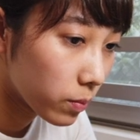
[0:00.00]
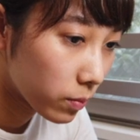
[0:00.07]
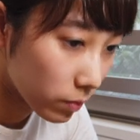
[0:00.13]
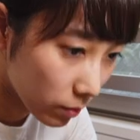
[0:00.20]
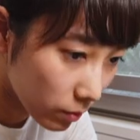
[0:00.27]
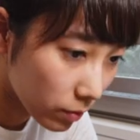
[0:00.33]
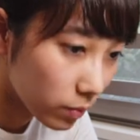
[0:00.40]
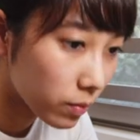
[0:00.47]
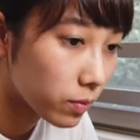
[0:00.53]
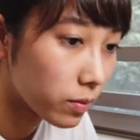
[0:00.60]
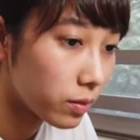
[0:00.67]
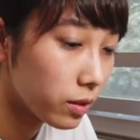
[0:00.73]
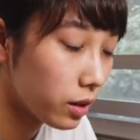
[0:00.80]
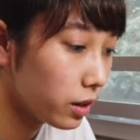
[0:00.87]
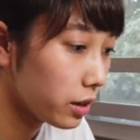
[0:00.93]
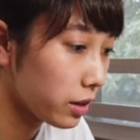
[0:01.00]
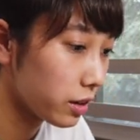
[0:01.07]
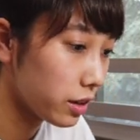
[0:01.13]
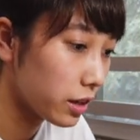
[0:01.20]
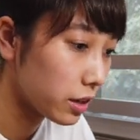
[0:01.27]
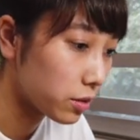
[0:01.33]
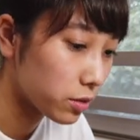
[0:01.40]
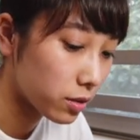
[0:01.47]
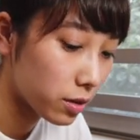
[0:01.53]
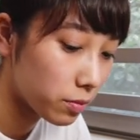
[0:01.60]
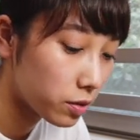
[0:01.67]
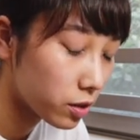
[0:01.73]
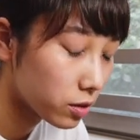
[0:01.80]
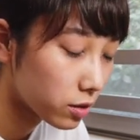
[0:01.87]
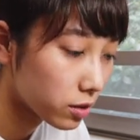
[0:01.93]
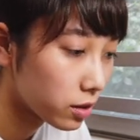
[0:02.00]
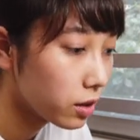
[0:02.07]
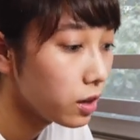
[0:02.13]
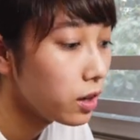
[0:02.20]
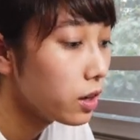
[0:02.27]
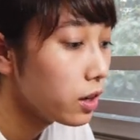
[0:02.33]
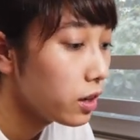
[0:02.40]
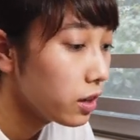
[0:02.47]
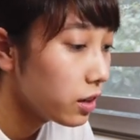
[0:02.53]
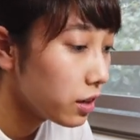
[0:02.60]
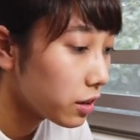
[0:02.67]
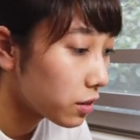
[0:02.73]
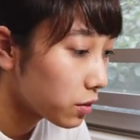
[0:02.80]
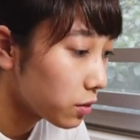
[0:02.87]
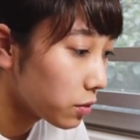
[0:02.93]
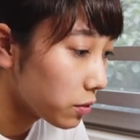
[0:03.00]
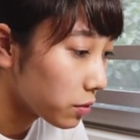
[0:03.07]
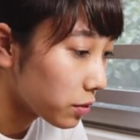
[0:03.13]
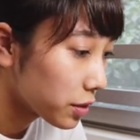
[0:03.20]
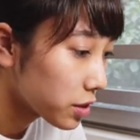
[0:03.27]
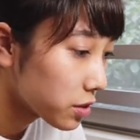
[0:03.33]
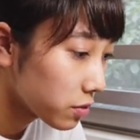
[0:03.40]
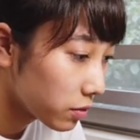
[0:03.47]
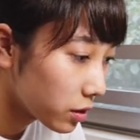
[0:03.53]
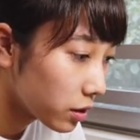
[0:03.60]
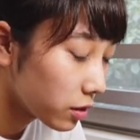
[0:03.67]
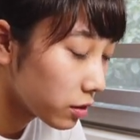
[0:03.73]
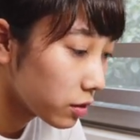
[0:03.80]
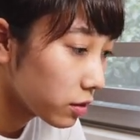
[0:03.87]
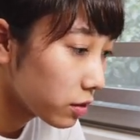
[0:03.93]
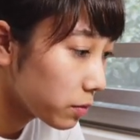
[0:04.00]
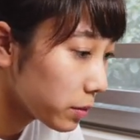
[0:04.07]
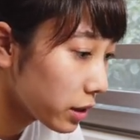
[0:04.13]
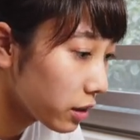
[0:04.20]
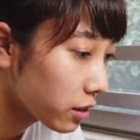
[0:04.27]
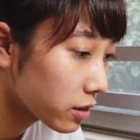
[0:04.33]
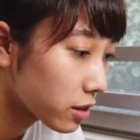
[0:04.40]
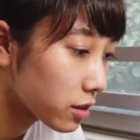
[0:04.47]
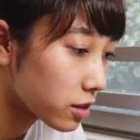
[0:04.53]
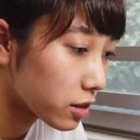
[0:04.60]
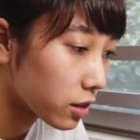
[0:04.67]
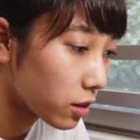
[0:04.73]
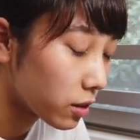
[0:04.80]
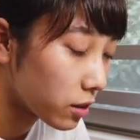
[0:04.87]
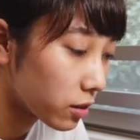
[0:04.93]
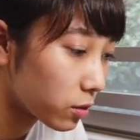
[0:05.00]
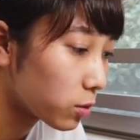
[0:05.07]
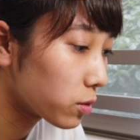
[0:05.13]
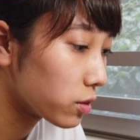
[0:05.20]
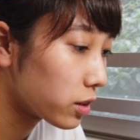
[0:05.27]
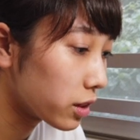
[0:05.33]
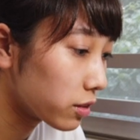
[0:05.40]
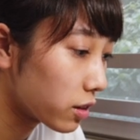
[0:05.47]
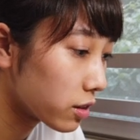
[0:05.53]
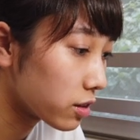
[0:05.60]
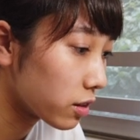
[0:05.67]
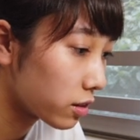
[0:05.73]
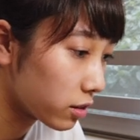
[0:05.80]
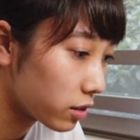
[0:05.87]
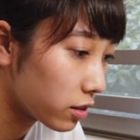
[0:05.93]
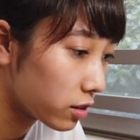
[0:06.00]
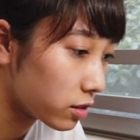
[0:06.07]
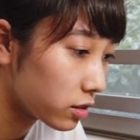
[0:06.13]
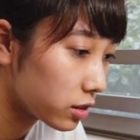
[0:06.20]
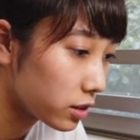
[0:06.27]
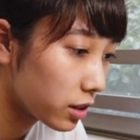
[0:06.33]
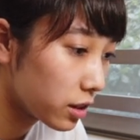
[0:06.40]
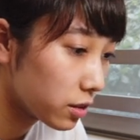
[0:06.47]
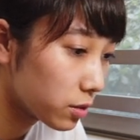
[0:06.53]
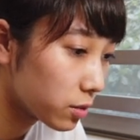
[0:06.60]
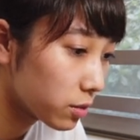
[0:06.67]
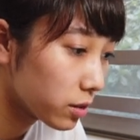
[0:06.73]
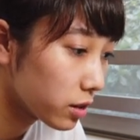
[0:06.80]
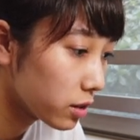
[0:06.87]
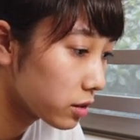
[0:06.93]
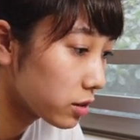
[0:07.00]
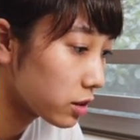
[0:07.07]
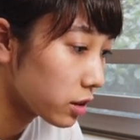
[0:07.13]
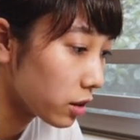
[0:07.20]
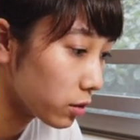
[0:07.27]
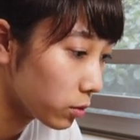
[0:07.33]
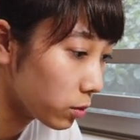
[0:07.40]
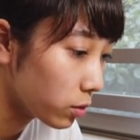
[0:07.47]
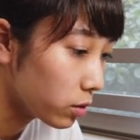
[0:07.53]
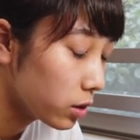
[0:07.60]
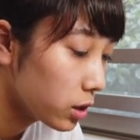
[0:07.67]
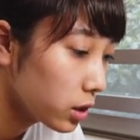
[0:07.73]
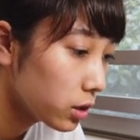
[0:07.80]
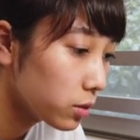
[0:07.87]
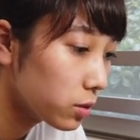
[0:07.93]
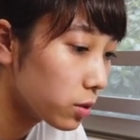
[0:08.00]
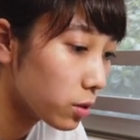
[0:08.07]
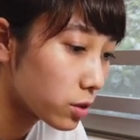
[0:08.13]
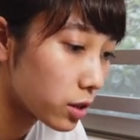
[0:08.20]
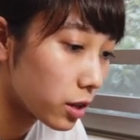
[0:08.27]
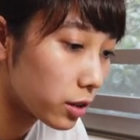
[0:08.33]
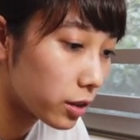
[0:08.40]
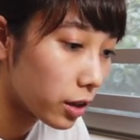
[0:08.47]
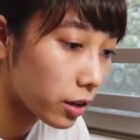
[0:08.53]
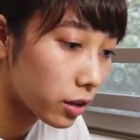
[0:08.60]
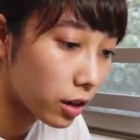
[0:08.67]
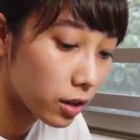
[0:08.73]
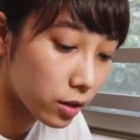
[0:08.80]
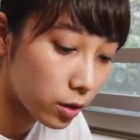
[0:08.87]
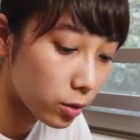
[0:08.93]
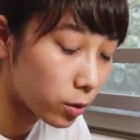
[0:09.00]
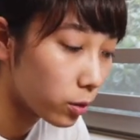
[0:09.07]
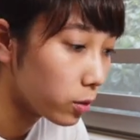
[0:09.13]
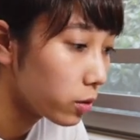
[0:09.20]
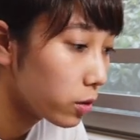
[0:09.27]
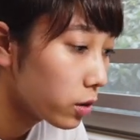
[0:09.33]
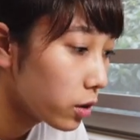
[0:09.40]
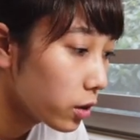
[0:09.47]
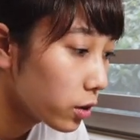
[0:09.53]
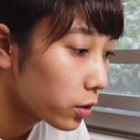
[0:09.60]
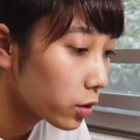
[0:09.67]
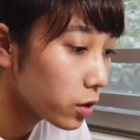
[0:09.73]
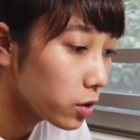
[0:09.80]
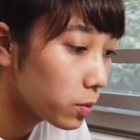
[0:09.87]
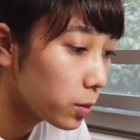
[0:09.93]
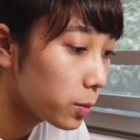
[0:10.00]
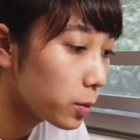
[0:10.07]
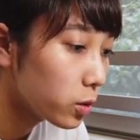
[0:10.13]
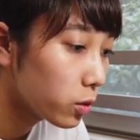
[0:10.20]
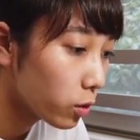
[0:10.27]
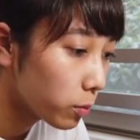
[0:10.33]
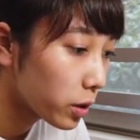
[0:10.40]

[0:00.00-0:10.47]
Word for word: 大丈夫です。はい、ありがとうございます。えっと、私は宮原先生が送ってくださった「自転東南アジアの風土生態環境」という部分